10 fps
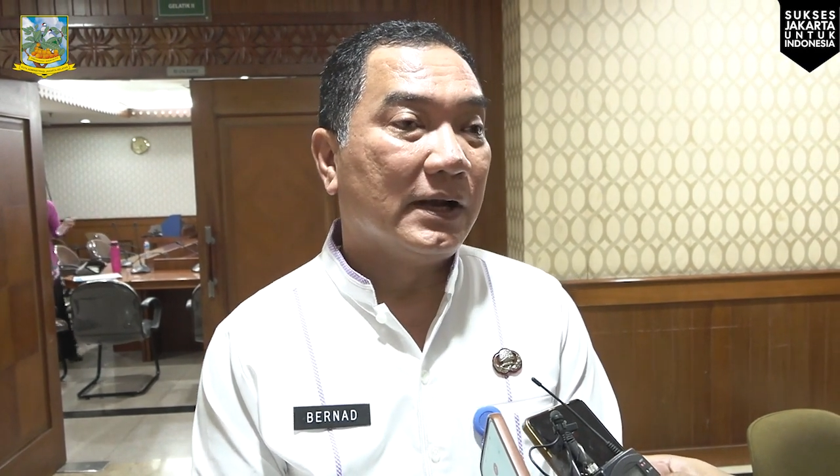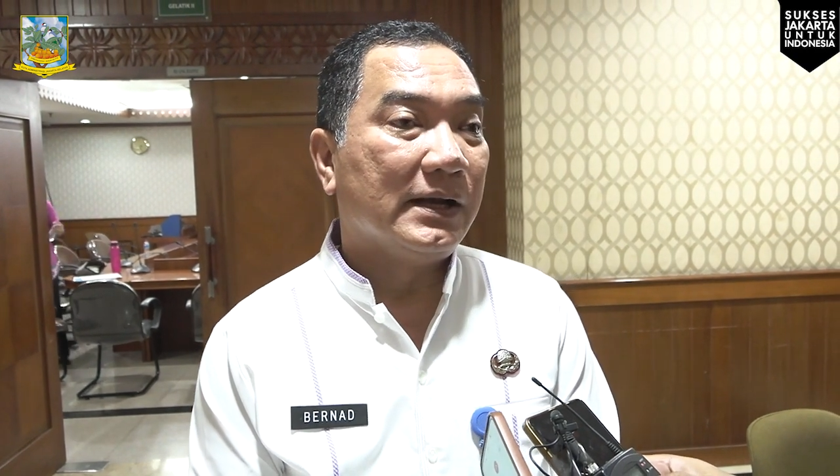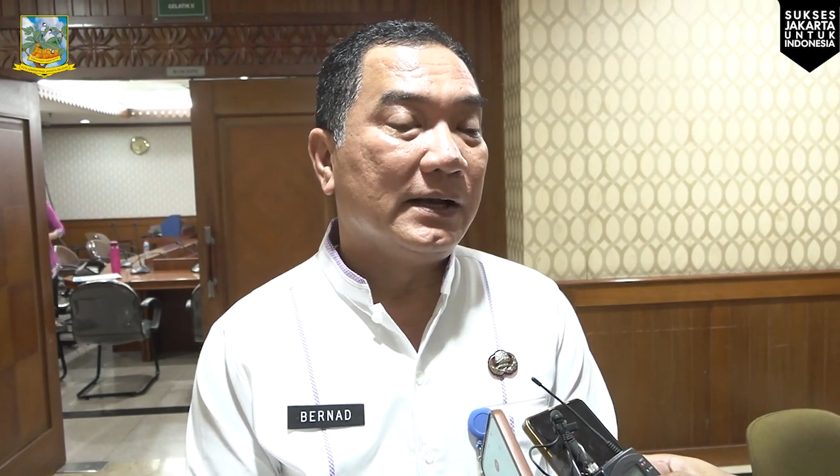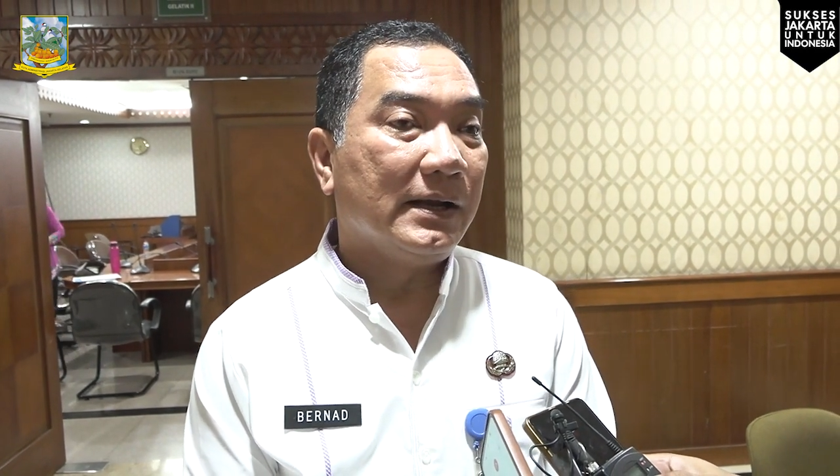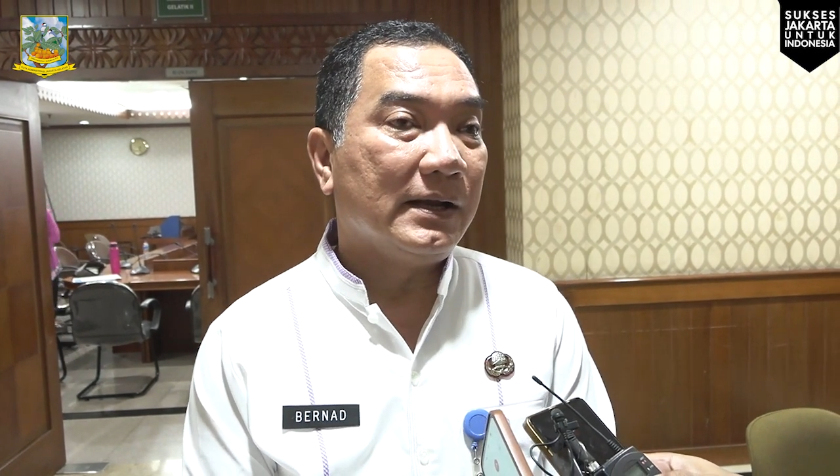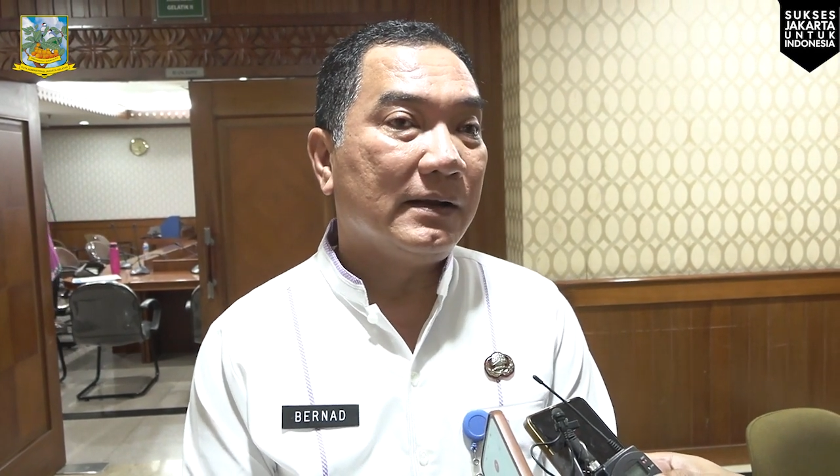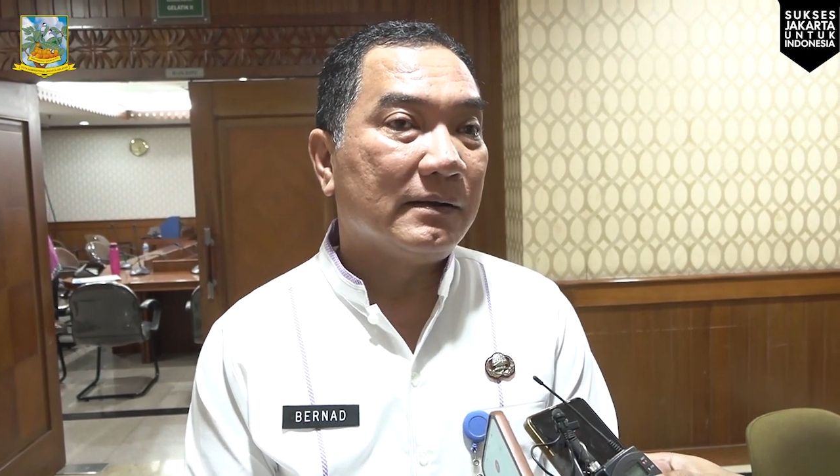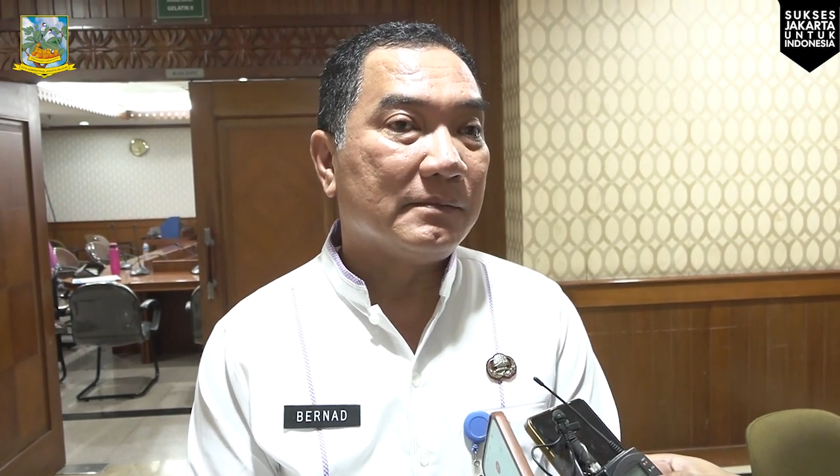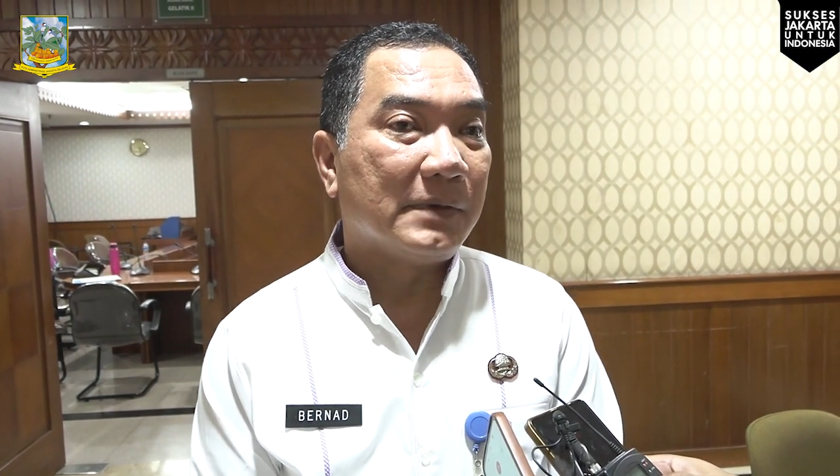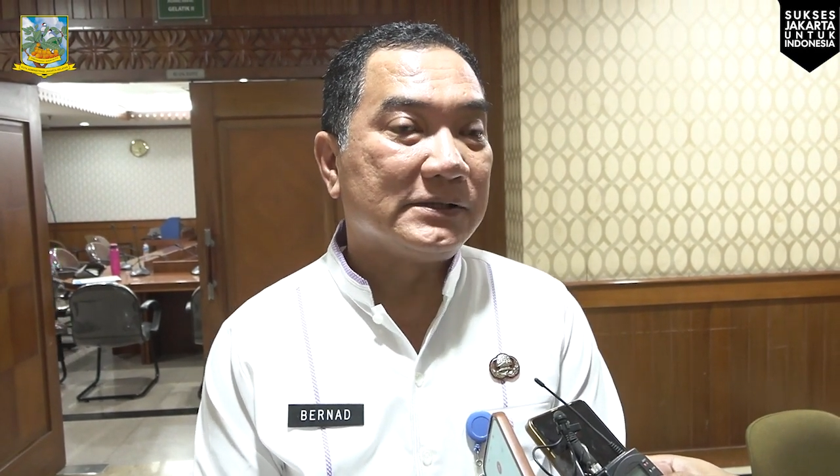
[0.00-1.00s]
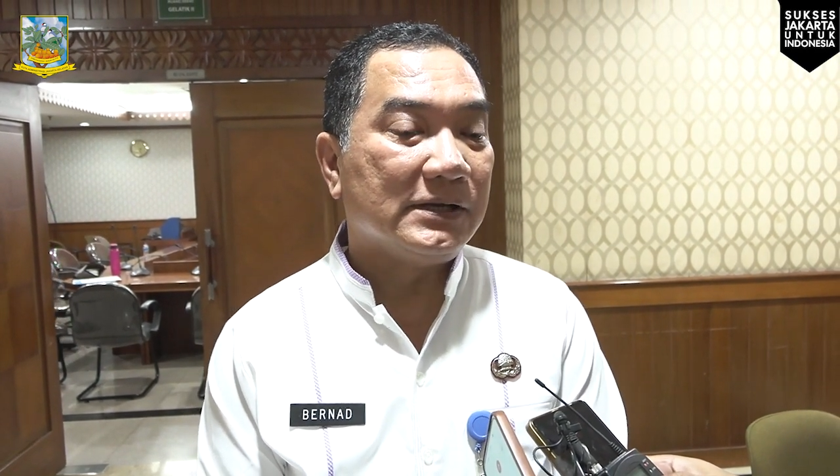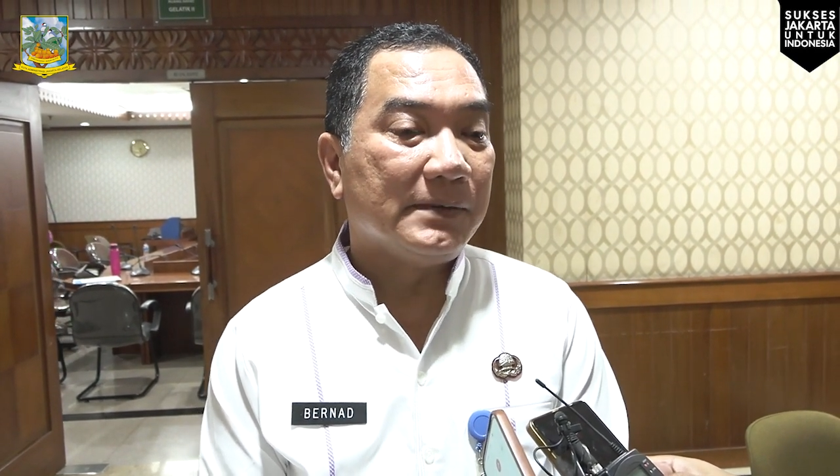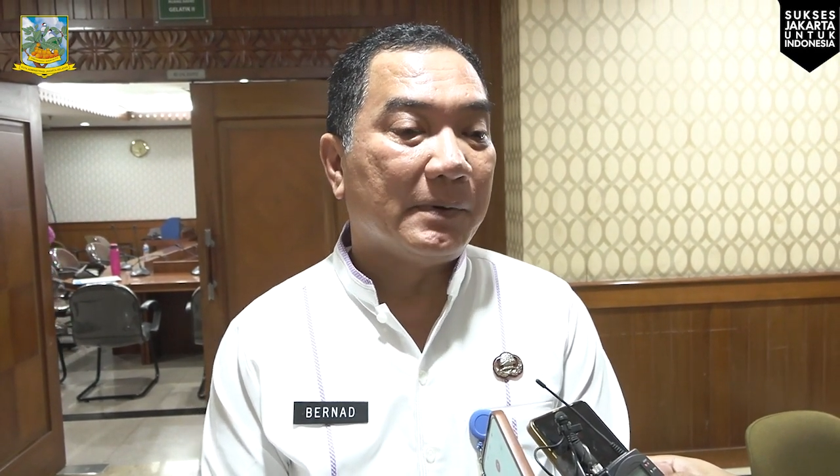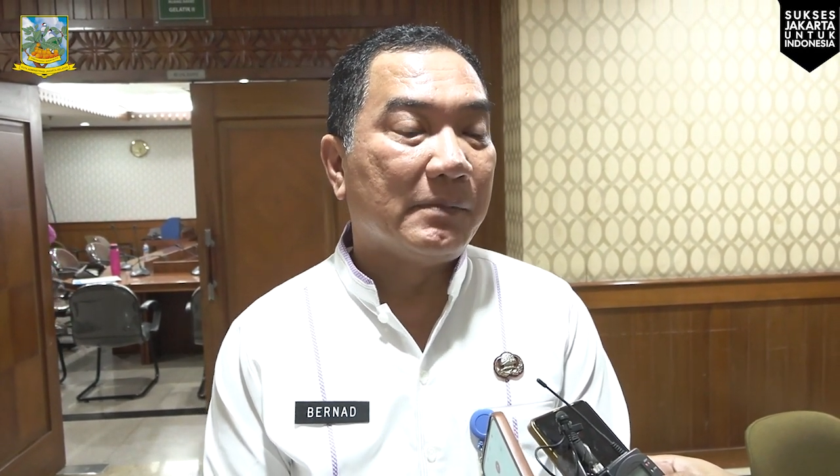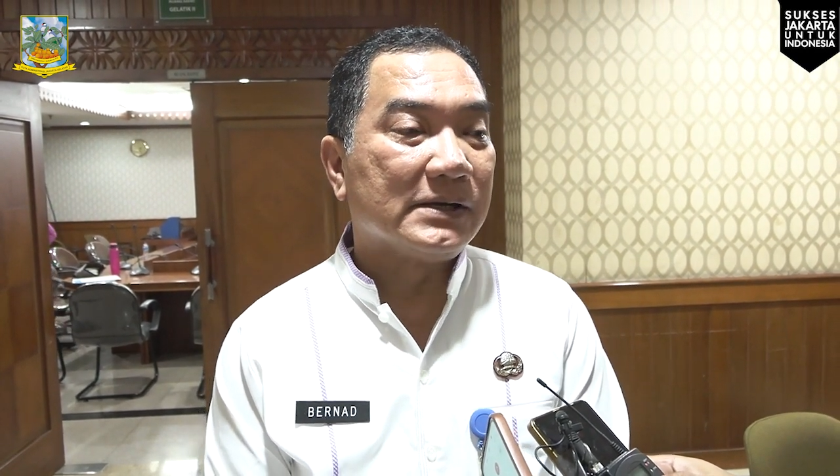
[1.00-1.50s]
Dan ini
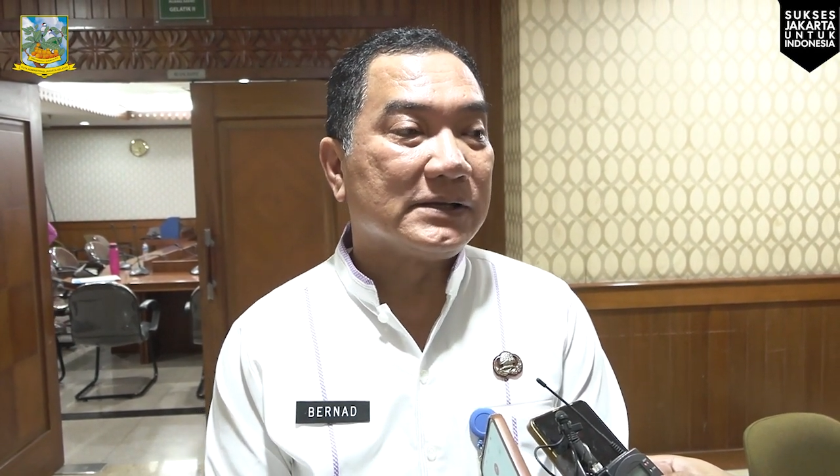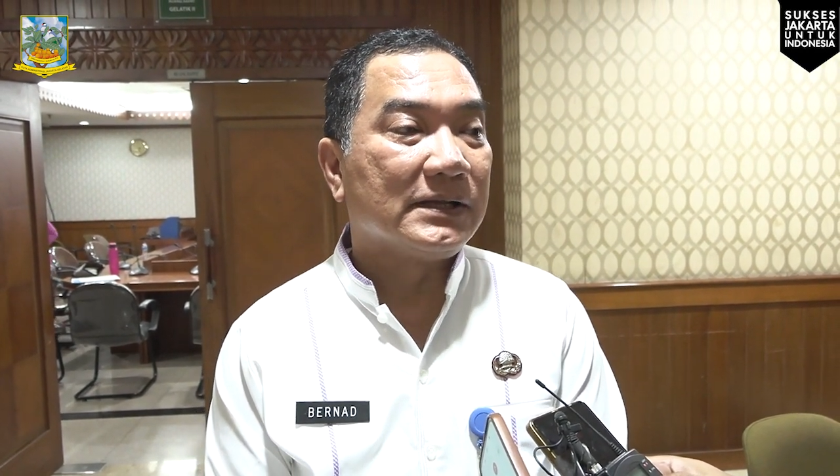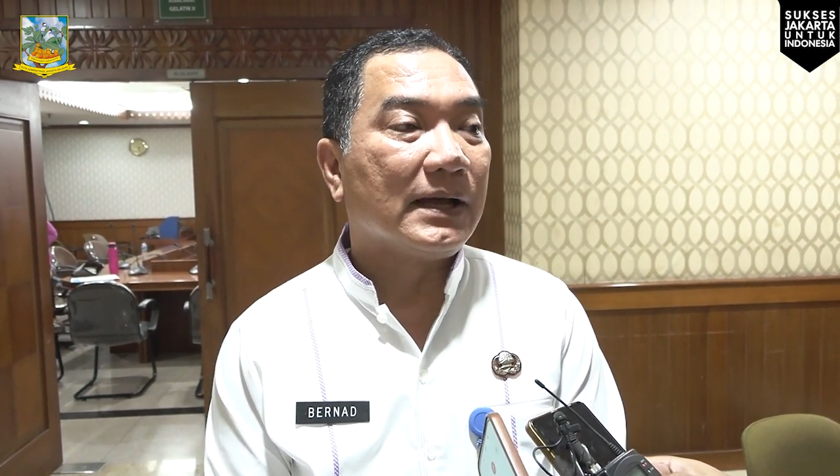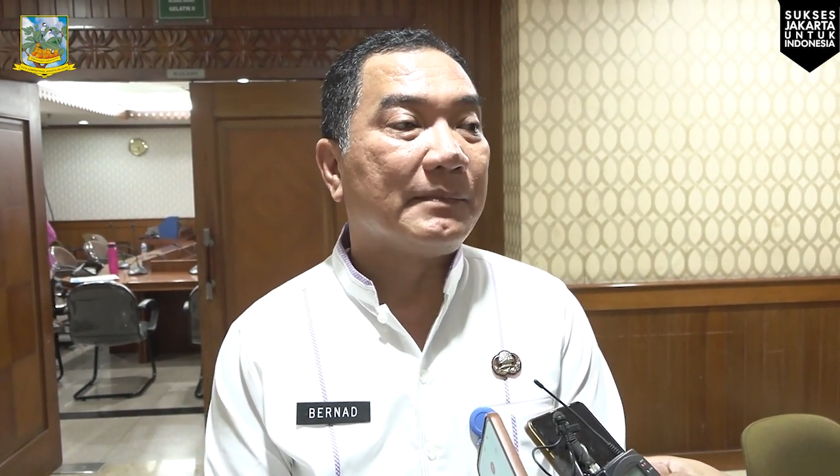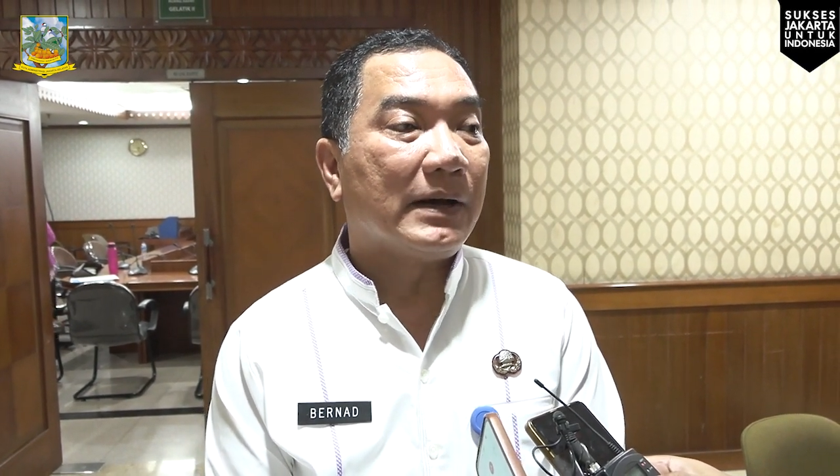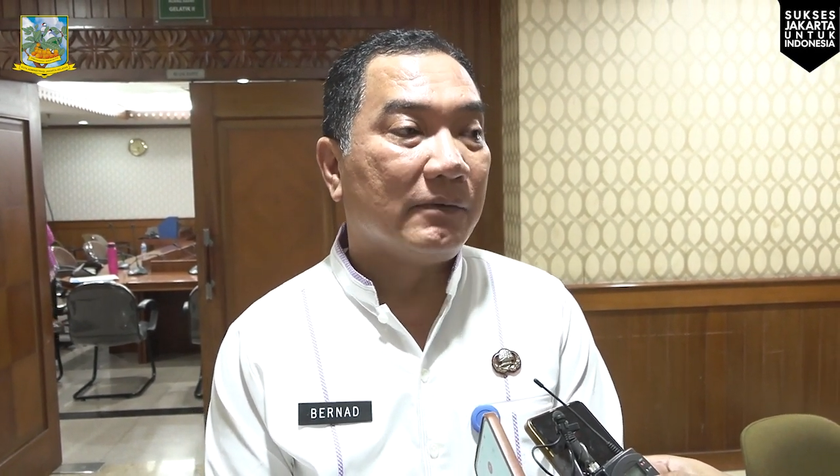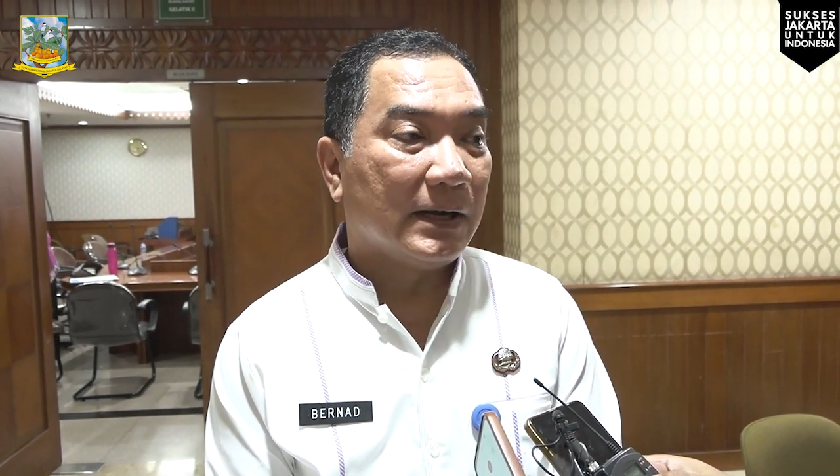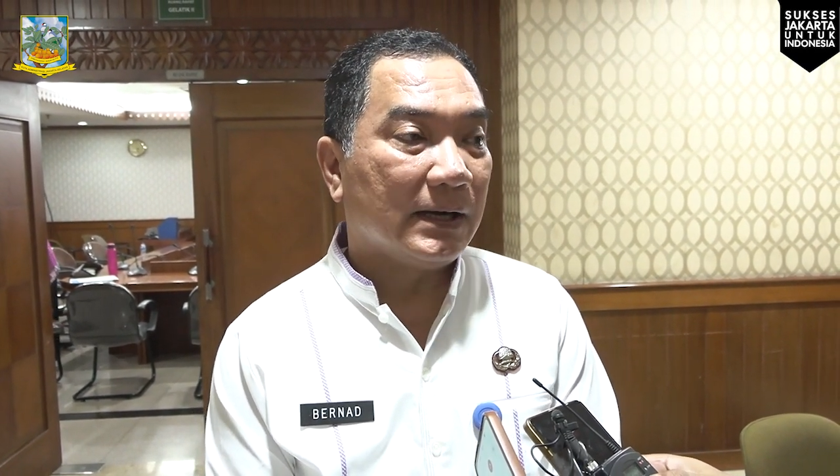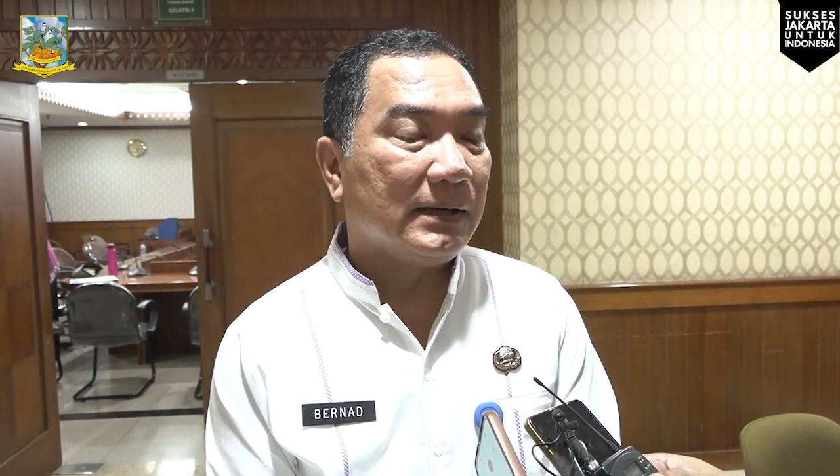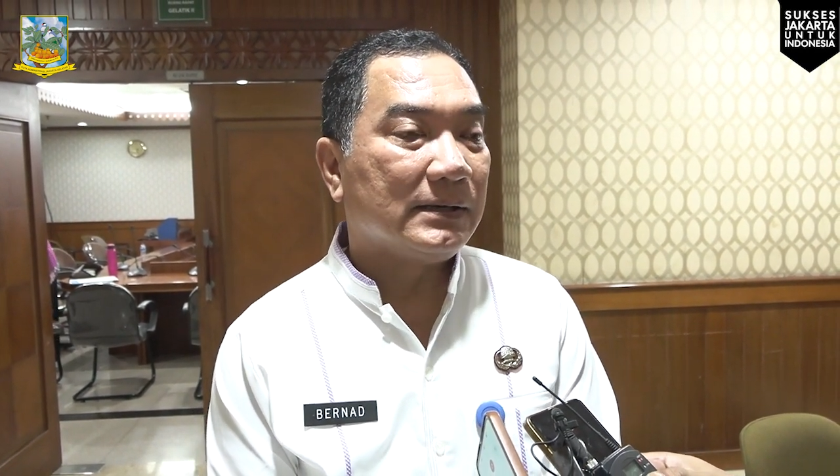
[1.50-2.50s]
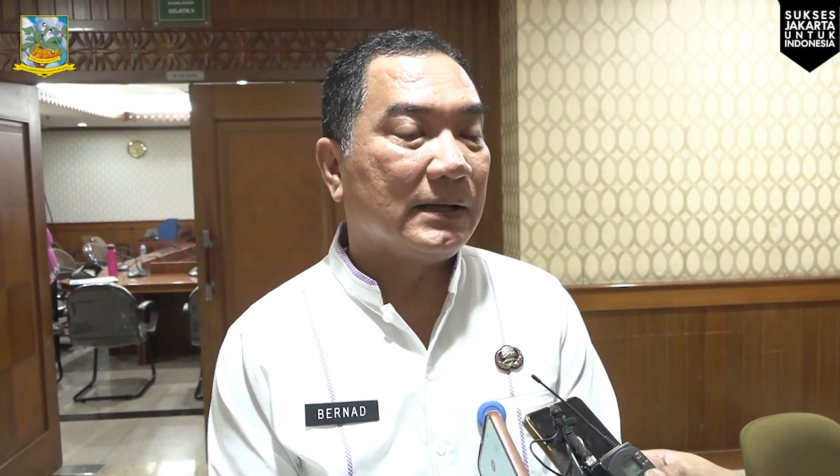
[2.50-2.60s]
masih pembahasan tahap awal.